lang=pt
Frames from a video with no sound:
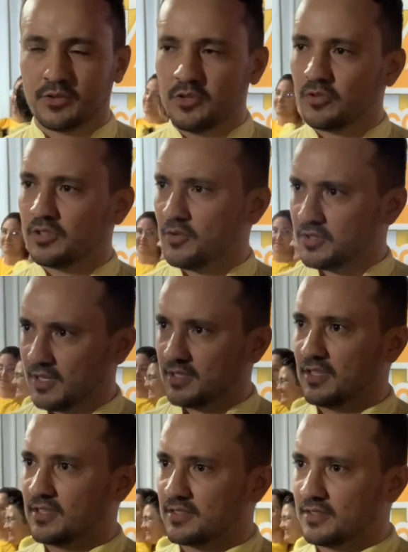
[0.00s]
E eu tenho
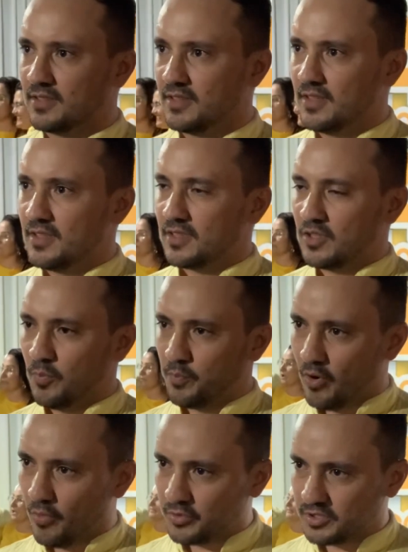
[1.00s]
certeza que o
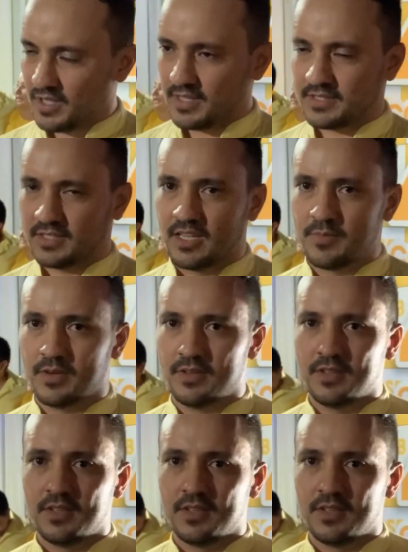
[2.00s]
povo de Iracema